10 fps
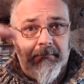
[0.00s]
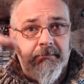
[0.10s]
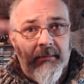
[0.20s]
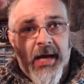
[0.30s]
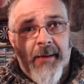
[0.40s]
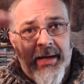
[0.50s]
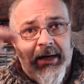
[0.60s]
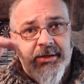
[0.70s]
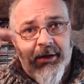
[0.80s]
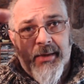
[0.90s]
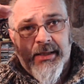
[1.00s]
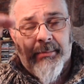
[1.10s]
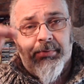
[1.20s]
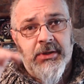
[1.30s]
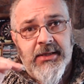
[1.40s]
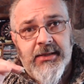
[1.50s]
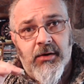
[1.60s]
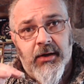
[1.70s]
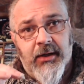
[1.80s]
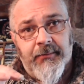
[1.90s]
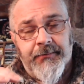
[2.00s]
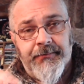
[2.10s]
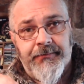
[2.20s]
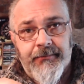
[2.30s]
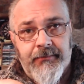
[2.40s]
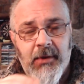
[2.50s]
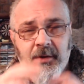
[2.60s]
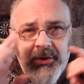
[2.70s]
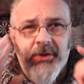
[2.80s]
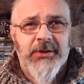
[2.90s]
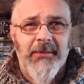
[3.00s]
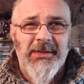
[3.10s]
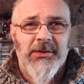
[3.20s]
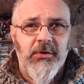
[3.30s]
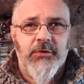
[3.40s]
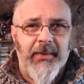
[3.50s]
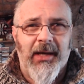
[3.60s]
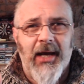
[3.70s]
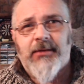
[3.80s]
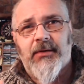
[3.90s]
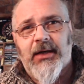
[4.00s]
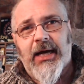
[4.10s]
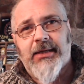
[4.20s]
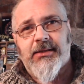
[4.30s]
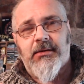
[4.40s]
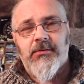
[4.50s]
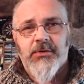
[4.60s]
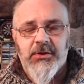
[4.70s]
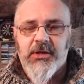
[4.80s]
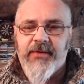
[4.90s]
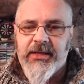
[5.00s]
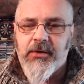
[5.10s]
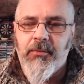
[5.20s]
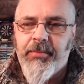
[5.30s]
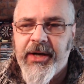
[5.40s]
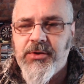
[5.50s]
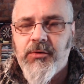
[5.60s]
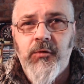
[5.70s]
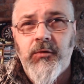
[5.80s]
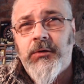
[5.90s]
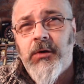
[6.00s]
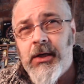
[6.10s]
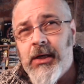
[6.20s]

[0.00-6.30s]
cambia leggermente posizione. Non so se mi sono spiegato ragazzi, non so se avete compreso tutto.